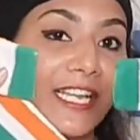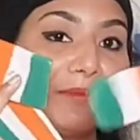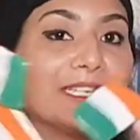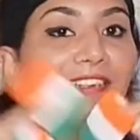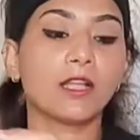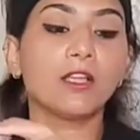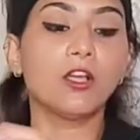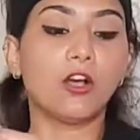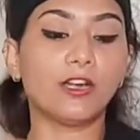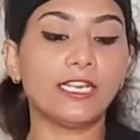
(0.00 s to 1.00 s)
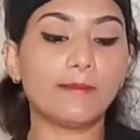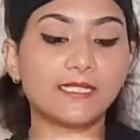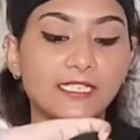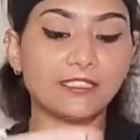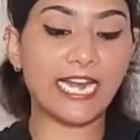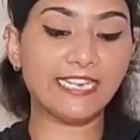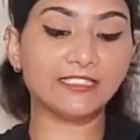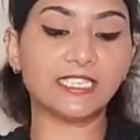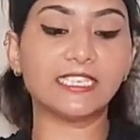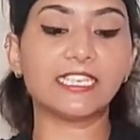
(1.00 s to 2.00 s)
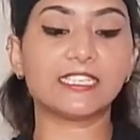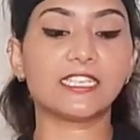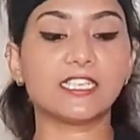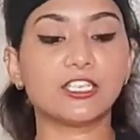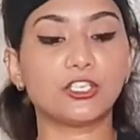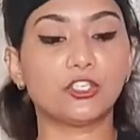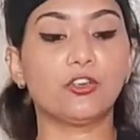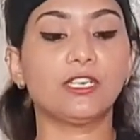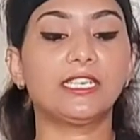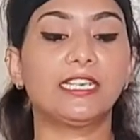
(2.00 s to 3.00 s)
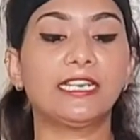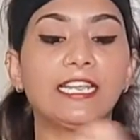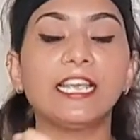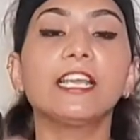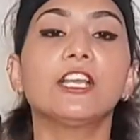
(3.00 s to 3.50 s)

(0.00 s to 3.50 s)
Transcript: टाइप का और ये आप इसे टाइट तरीके से इसे सिक्योर करेंगे